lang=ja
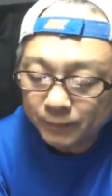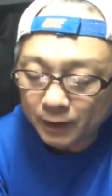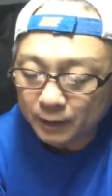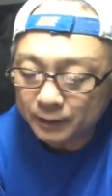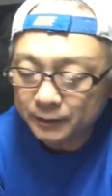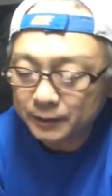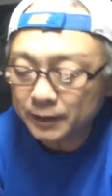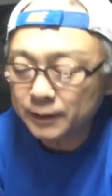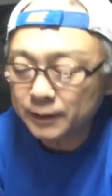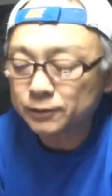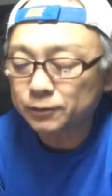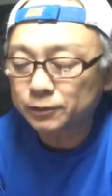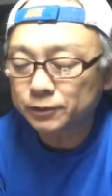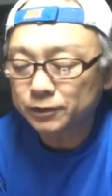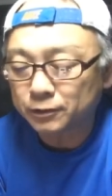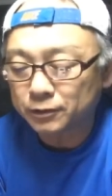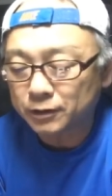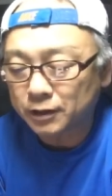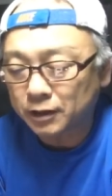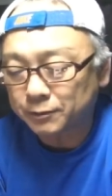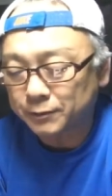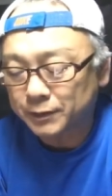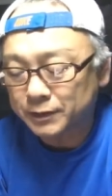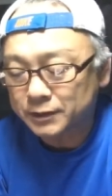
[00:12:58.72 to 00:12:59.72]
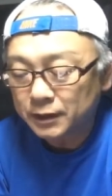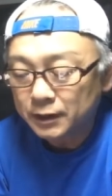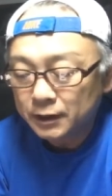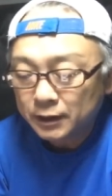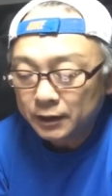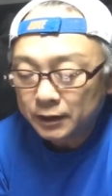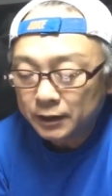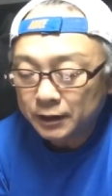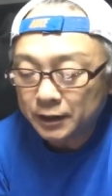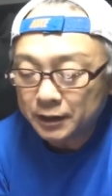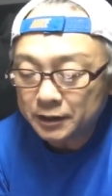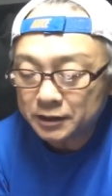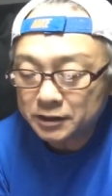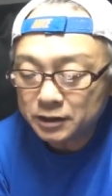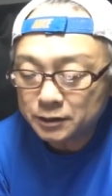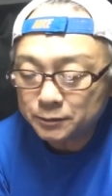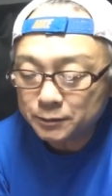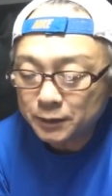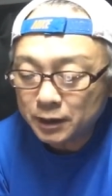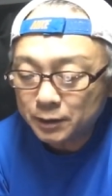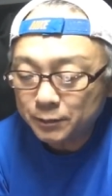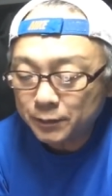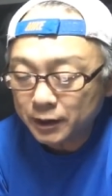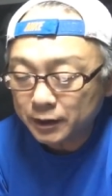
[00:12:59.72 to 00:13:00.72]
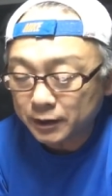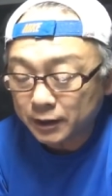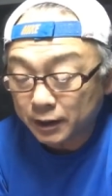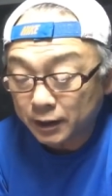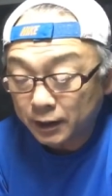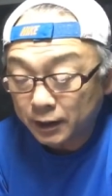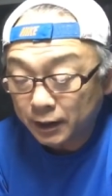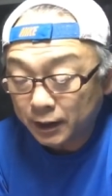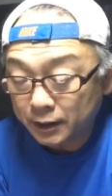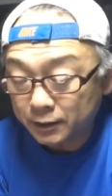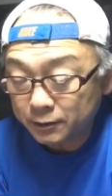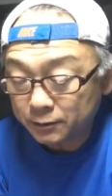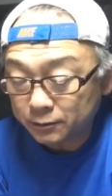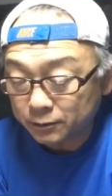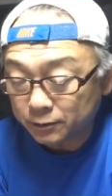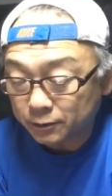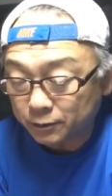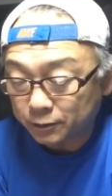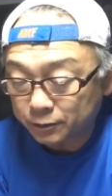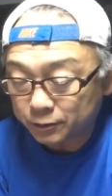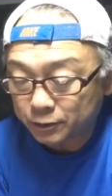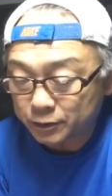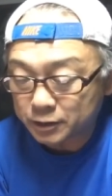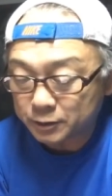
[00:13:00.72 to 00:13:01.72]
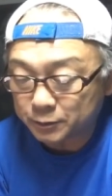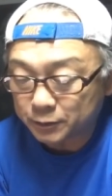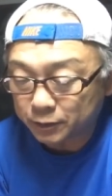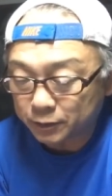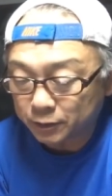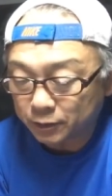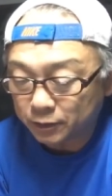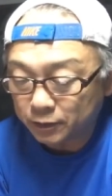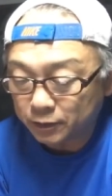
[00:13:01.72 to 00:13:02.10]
で撮っておられます。えー、1枚目がね、春の落とし物。